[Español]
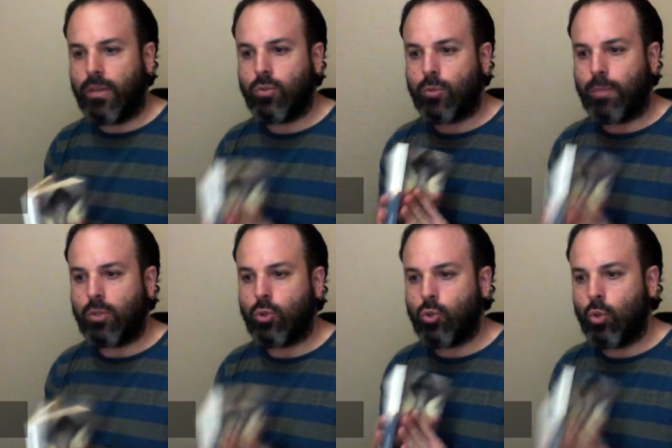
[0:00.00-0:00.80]
en su
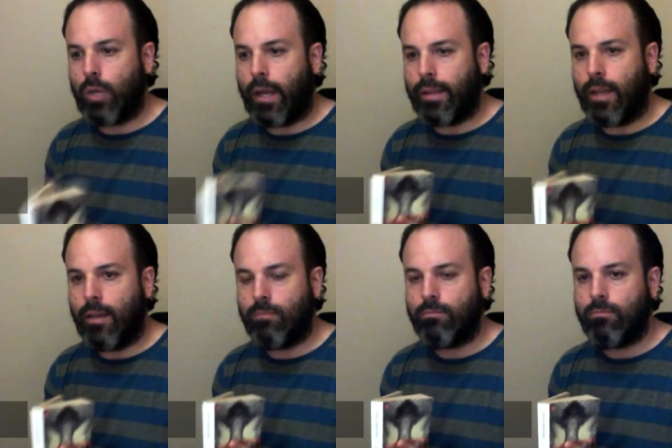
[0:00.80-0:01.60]
espacio, su
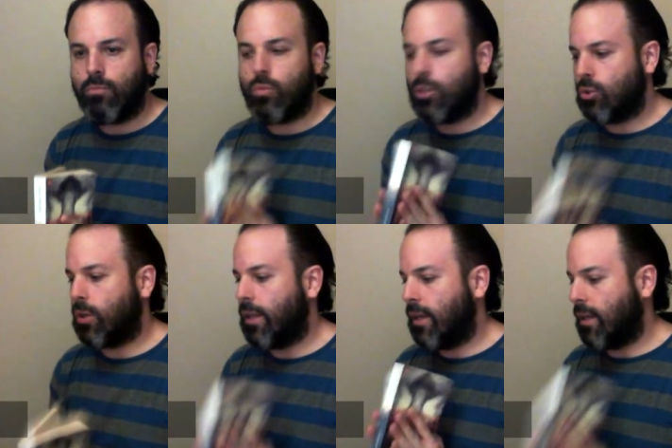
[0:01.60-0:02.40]
canal, nuestro
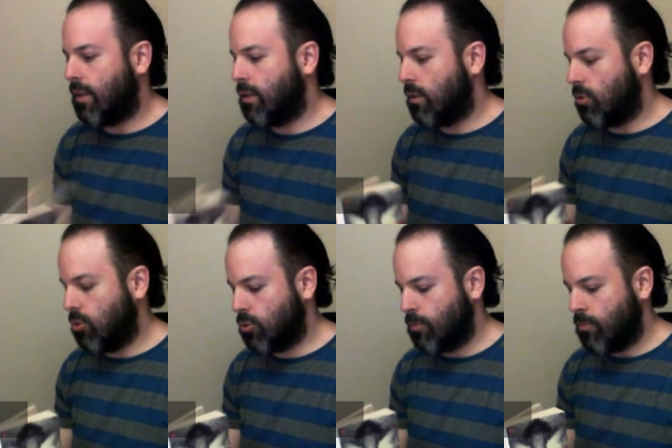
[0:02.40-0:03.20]
canal, canal de
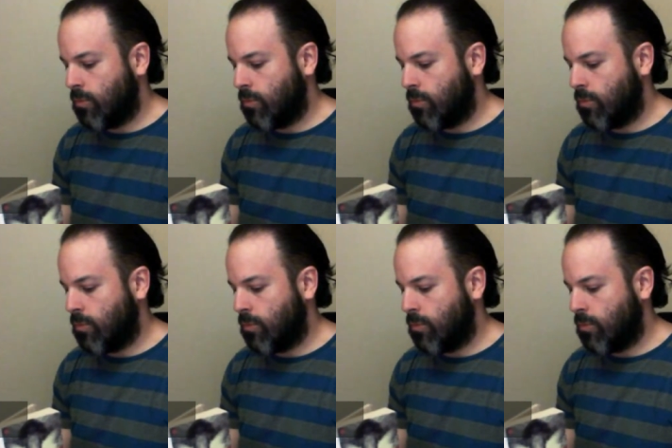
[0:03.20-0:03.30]
todos.